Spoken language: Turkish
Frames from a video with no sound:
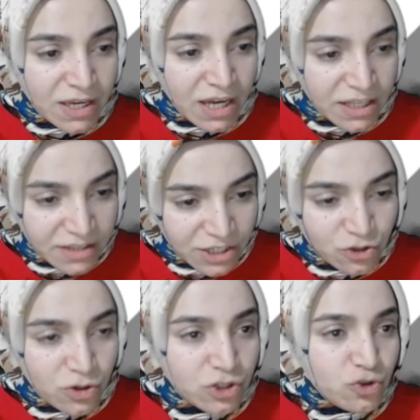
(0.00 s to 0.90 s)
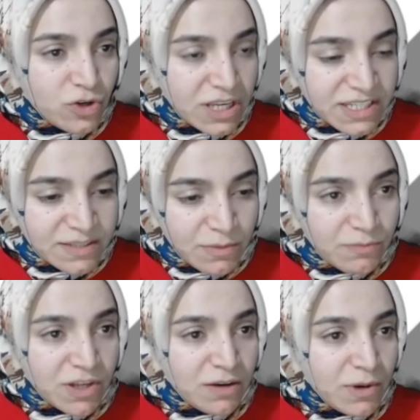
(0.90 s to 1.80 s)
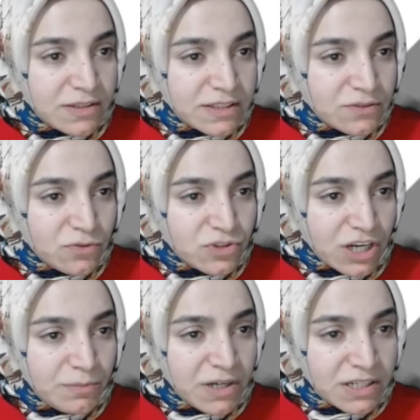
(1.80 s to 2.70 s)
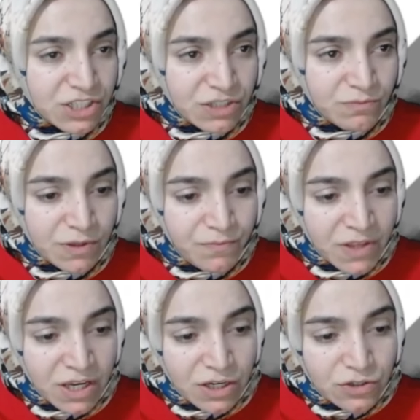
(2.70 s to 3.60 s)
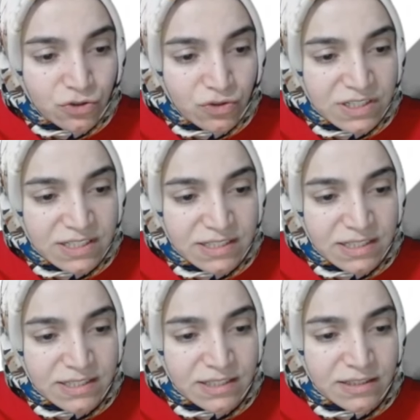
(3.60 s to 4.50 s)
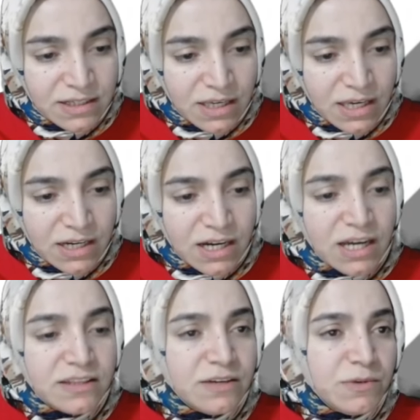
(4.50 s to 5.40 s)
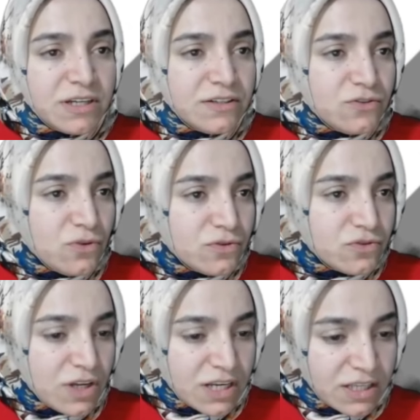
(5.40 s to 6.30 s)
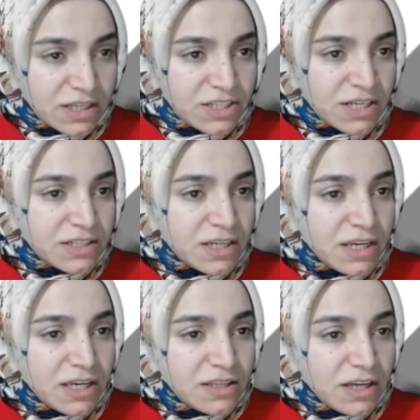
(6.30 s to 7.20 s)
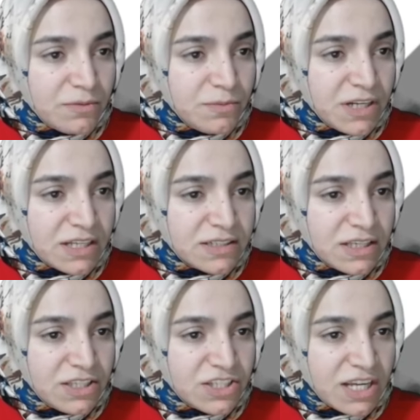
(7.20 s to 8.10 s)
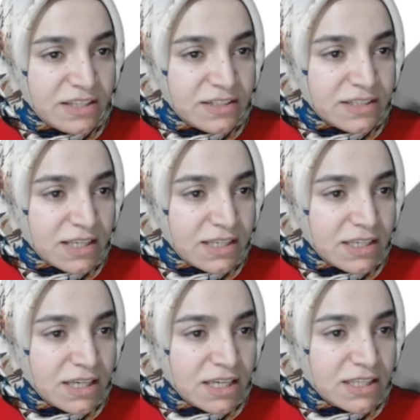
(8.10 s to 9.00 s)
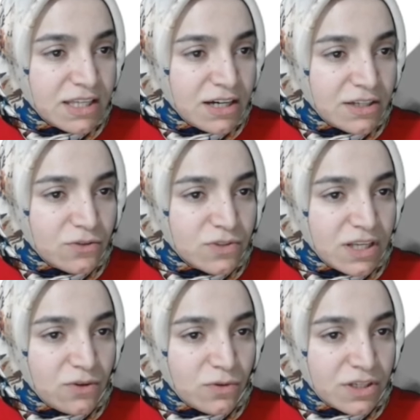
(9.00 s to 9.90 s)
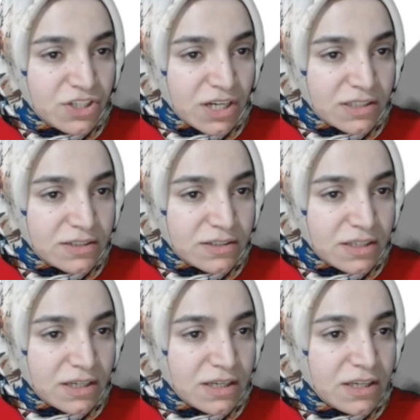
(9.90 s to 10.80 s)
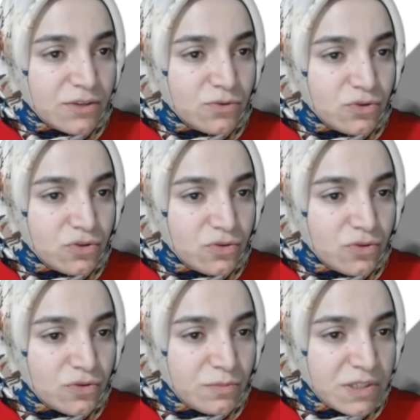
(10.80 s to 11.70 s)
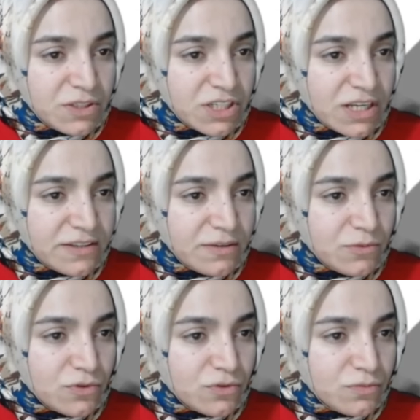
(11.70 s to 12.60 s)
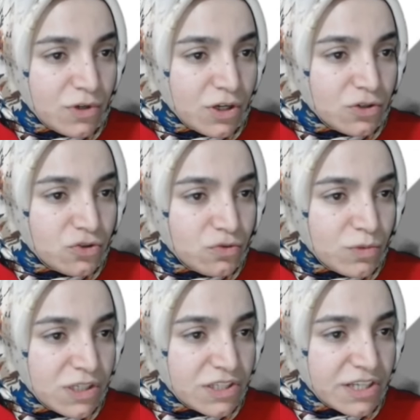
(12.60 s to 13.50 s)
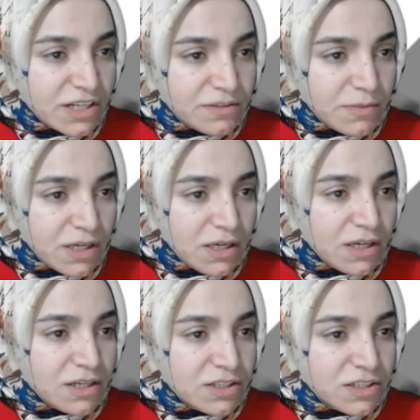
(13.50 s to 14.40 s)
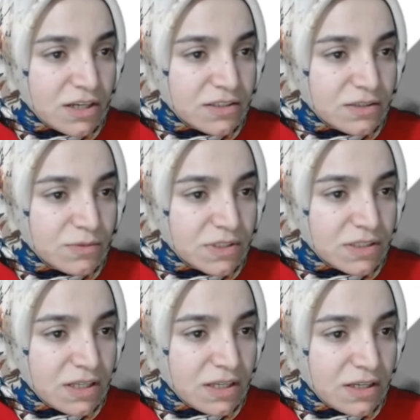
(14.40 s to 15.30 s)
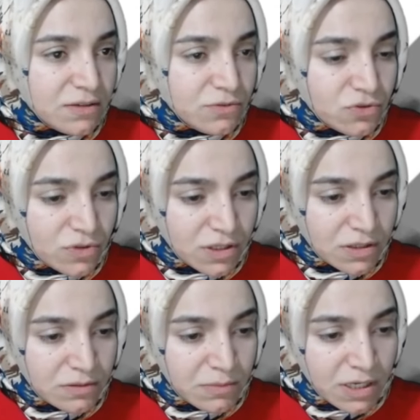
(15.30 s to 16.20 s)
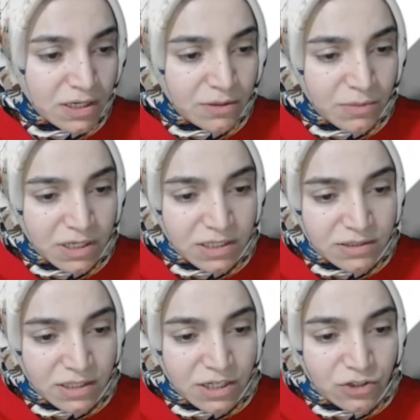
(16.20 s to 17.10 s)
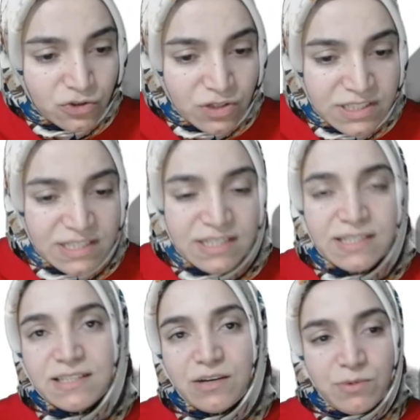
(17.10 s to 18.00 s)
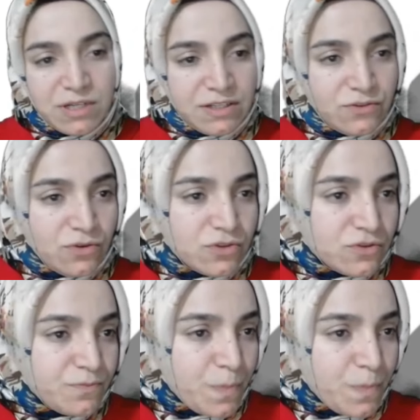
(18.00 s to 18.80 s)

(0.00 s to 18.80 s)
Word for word: Hatta şöyle şuraya çizmem daha mantıklı olacak. Bakın şimdi. Şurası sizin e, kan damarınız olsun arkadaşlar. Tabi biraz da inceltirsek daha güzel olacaktır diye düşünüyorum. İnceltemiyorum. Şu mu inceltme? Şansımızı deneyelim. Şunu alalım. Bakın şurası sizin damarınız olsun.